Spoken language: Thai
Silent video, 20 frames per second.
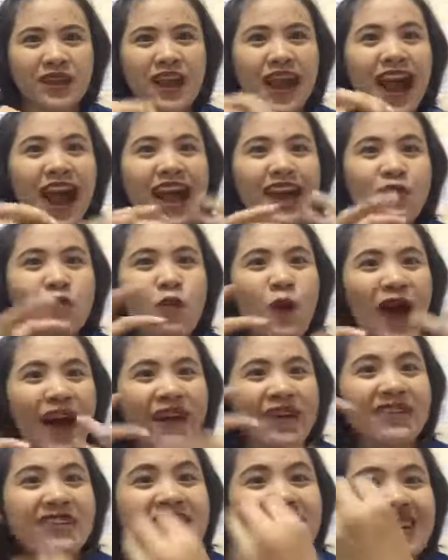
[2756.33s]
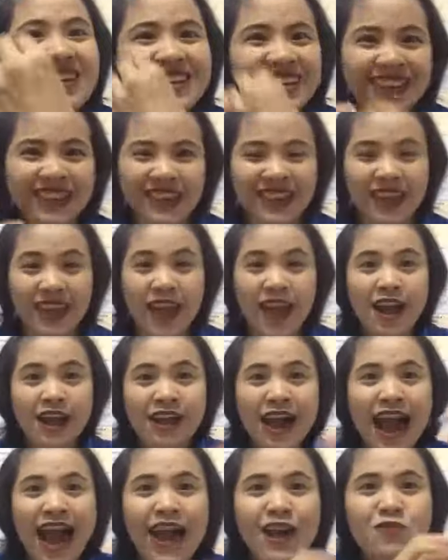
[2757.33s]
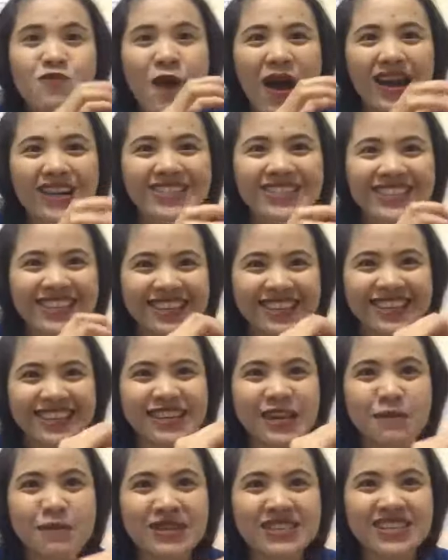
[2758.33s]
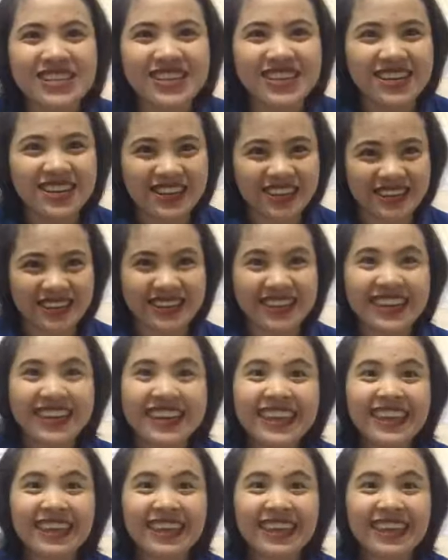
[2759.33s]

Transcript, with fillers: คาดหวังเรื่องดีคาดหวังสิ่งดีที่มันจะเกิดนี่